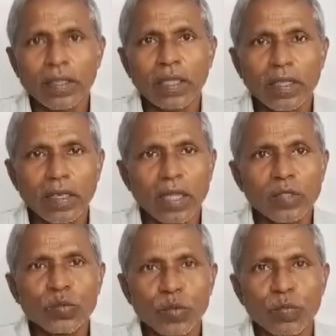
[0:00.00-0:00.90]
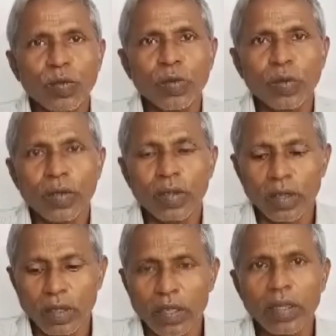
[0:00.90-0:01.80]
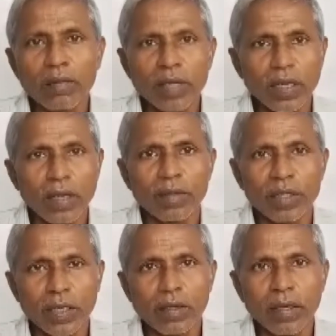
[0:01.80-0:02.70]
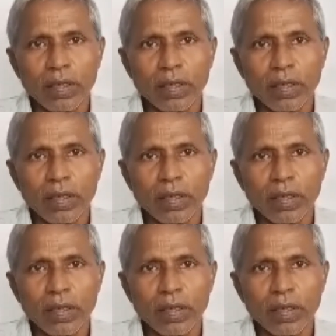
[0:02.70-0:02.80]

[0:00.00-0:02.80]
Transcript: তাদের কাজ করব এই আমরা আমাদের